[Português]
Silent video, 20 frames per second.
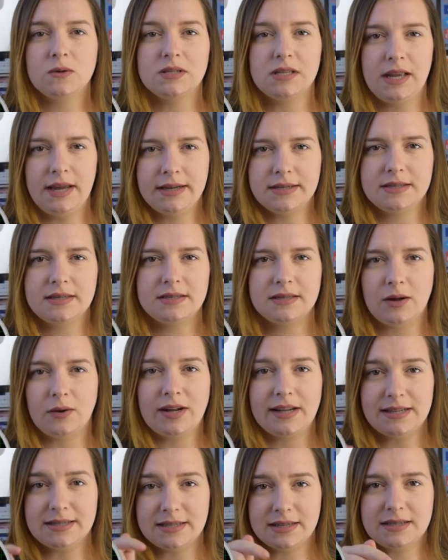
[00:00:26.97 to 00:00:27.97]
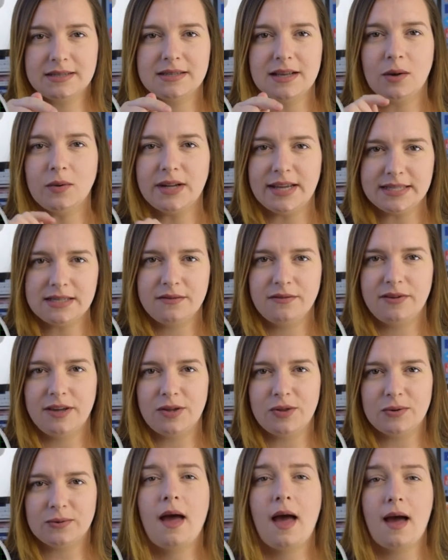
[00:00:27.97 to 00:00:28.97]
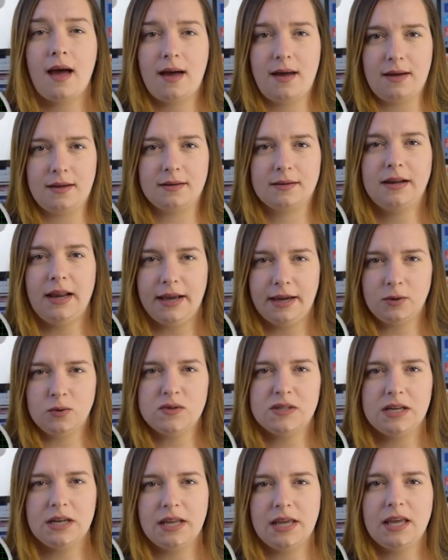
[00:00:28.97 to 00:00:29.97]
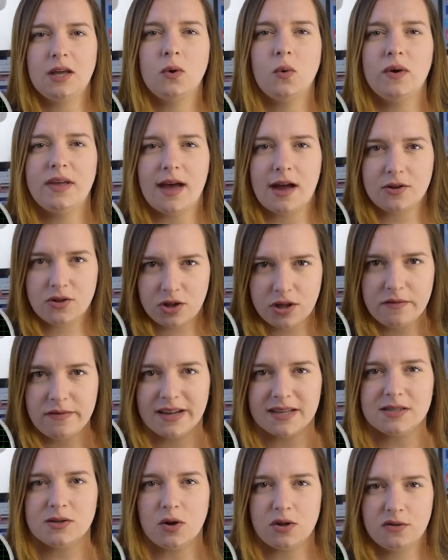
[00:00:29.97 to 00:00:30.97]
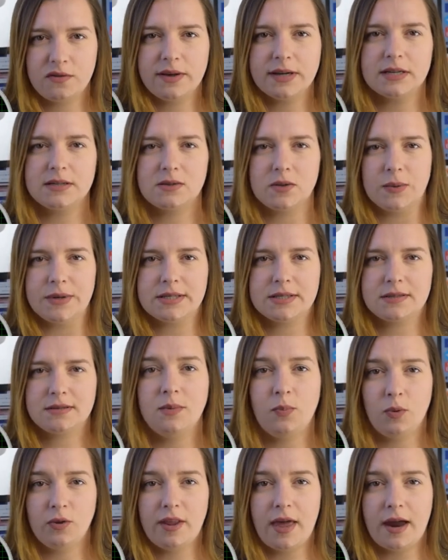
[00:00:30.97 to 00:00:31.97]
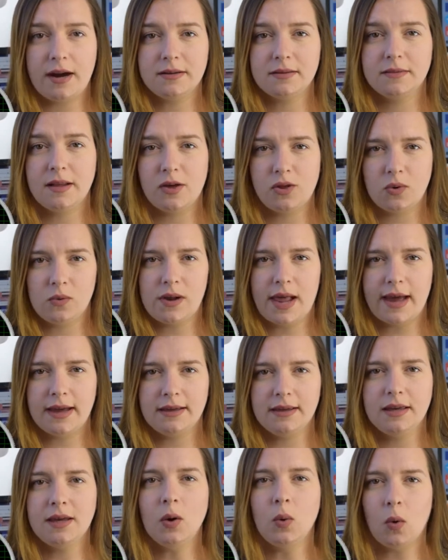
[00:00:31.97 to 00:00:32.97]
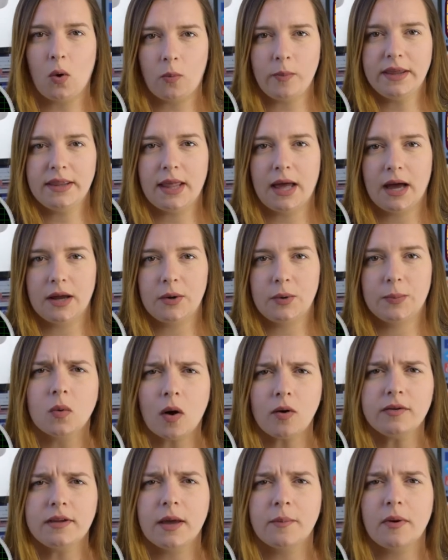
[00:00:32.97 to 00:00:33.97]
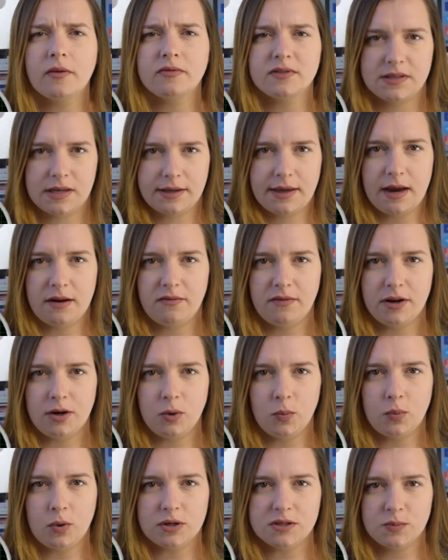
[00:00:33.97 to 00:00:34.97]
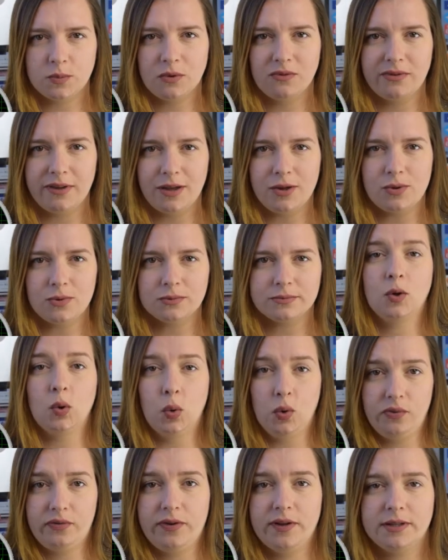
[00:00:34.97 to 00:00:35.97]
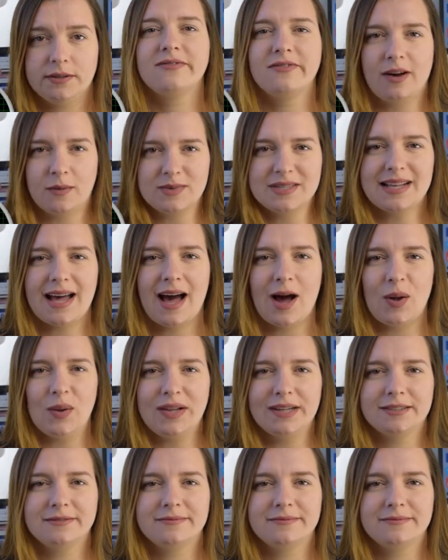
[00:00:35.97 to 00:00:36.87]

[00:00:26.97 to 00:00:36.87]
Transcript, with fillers: Os links estão na descrição desse vídeo. Ah, clique no sininho e ative as notificações mais. Se puder, deixa um like e um comentário. Qual tema você quer ver no próximo vídeo? Ufa, vamos à aula!